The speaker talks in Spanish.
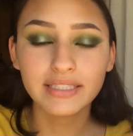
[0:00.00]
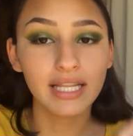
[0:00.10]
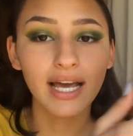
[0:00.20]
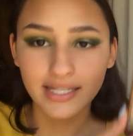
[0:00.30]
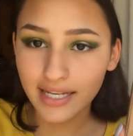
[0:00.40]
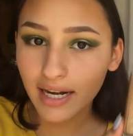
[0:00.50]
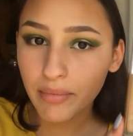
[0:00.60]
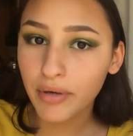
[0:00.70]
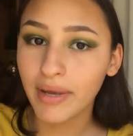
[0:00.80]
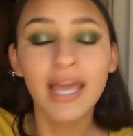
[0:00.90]
esta, ayer la
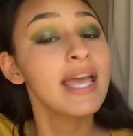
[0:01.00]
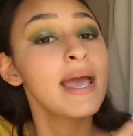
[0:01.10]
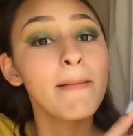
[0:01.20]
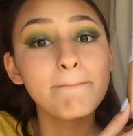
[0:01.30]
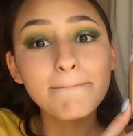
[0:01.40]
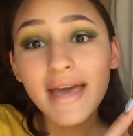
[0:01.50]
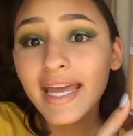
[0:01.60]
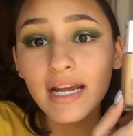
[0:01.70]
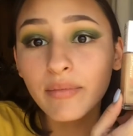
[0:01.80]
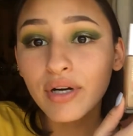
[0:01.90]
probé, me
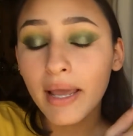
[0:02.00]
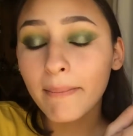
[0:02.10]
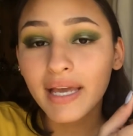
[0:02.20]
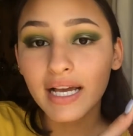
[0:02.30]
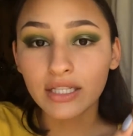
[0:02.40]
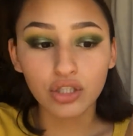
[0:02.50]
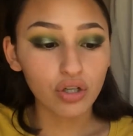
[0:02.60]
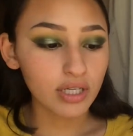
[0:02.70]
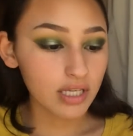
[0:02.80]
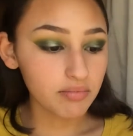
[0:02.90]
enamoré, me
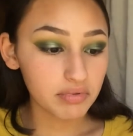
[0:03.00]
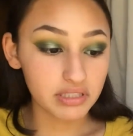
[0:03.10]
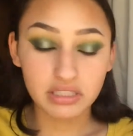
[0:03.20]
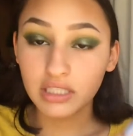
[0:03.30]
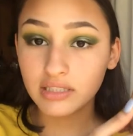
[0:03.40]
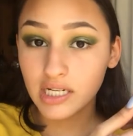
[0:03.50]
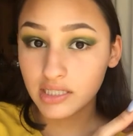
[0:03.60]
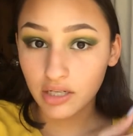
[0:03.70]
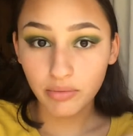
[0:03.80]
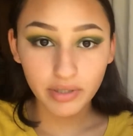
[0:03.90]
encantó y pues sí, se los
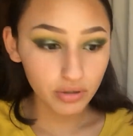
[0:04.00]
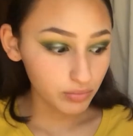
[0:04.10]
recomiendo